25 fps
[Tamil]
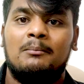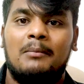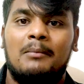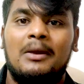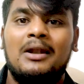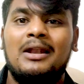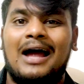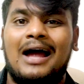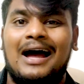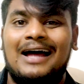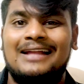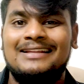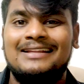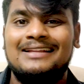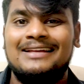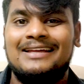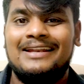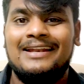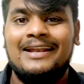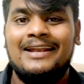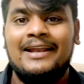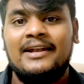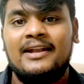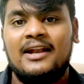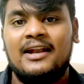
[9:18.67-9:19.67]
பட் அதுக்கு
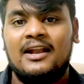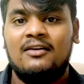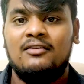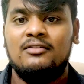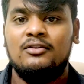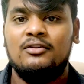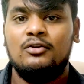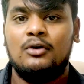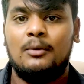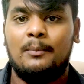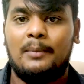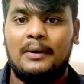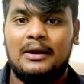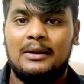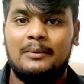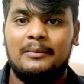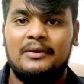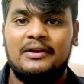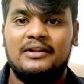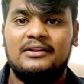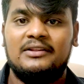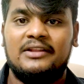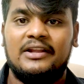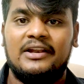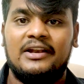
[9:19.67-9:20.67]
ரிலேட்டடாக வந்து இவங்க பண்ண
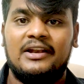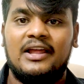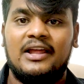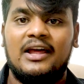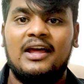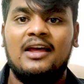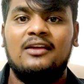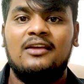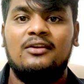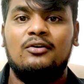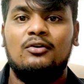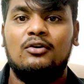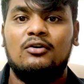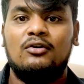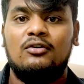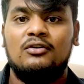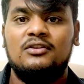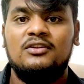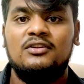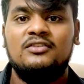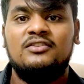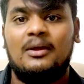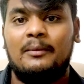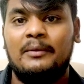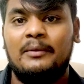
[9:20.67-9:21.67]
மாதிரி தெரியல இவங்க
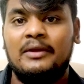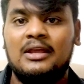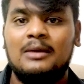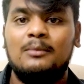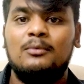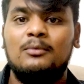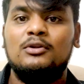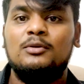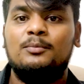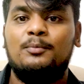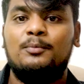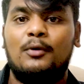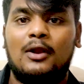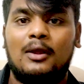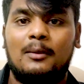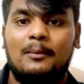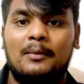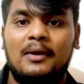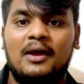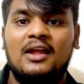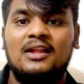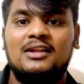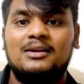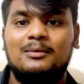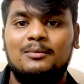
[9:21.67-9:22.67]
வந்து சமைக்கும் போது
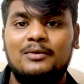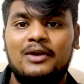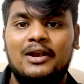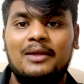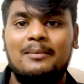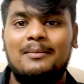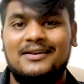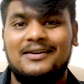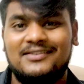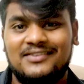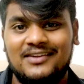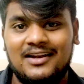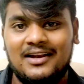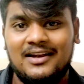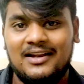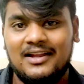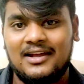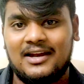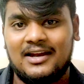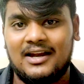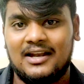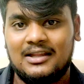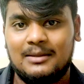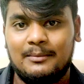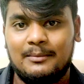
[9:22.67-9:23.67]
போடாமல் அதுக்கு முன்னாடி மசாலாலே
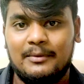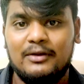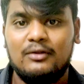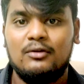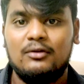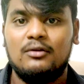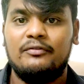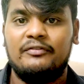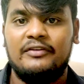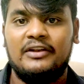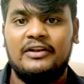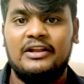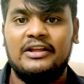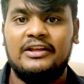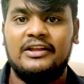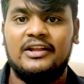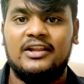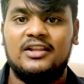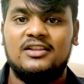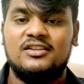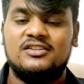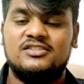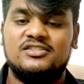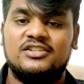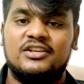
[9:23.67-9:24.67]
கலந்த மாதிரி ஒரு ஃபீலிங்
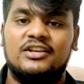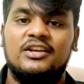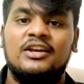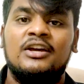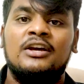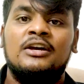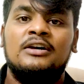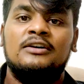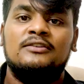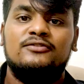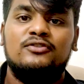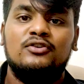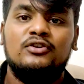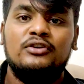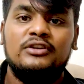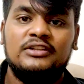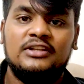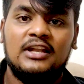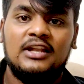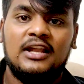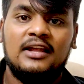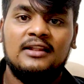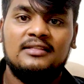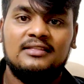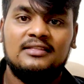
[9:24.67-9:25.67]
இருந்துச்சு ஸோ
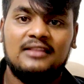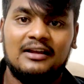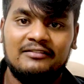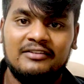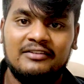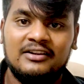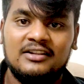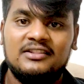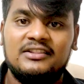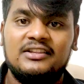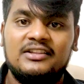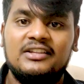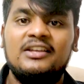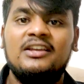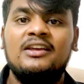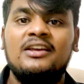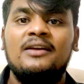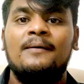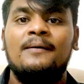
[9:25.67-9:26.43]
இதெல்லாம் தவிர்த்து